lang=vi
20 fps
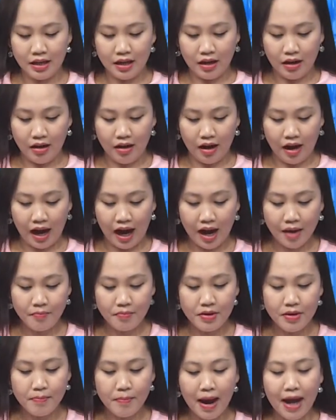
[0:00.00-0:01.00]
ờ,
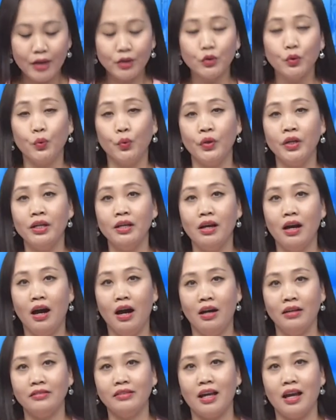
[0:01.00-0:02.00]
23 tuổi
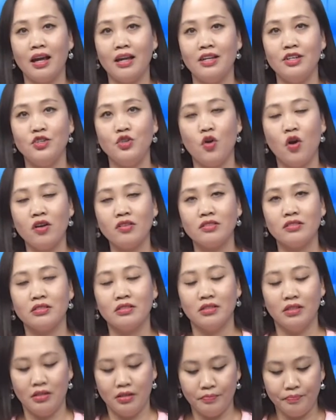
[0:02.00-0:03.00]
ở tại North
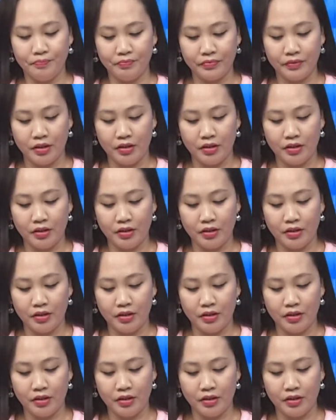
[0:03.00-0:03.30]
um,